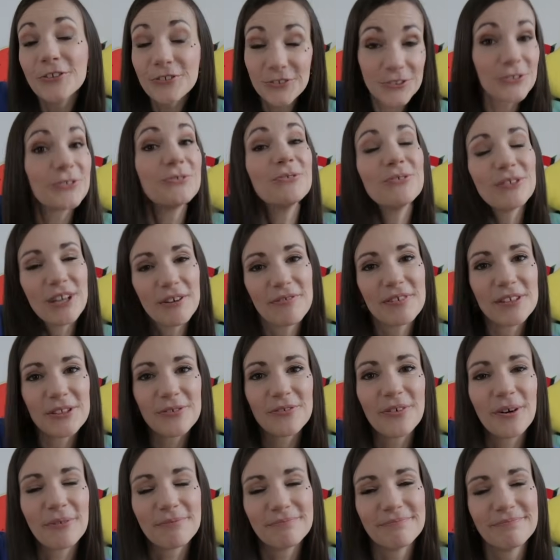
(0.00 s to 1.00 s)
du coup, on la fait
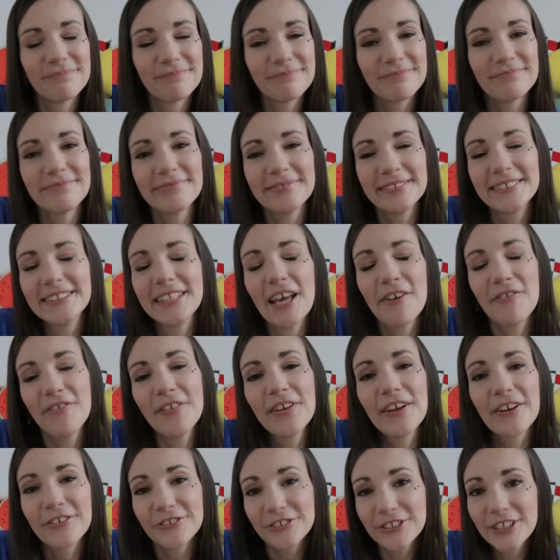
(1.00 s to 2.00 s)
devant. Ça
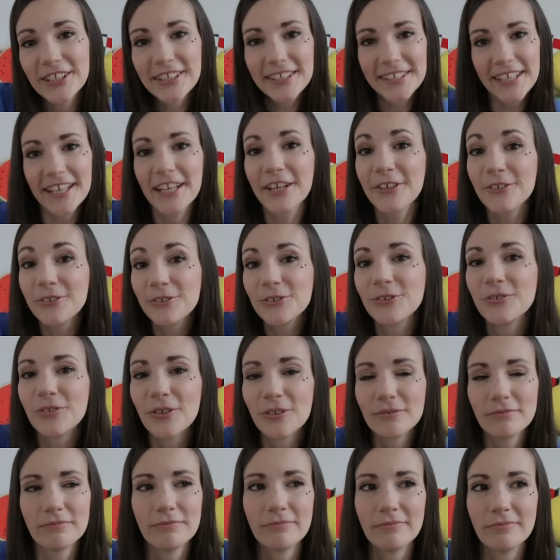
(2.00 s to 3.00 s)
fait un chien qui a la queue
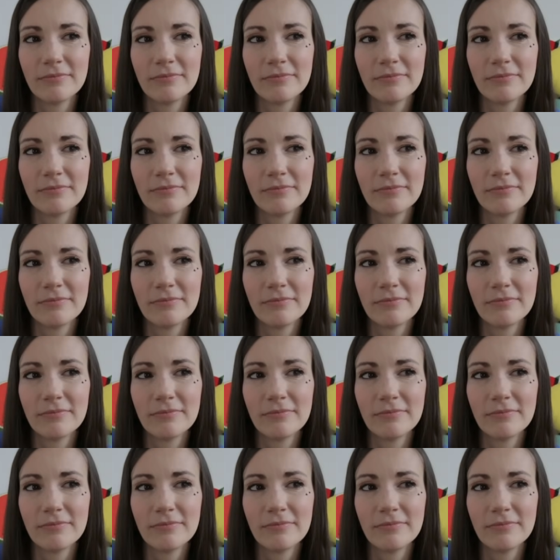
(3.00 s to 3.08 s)
devant.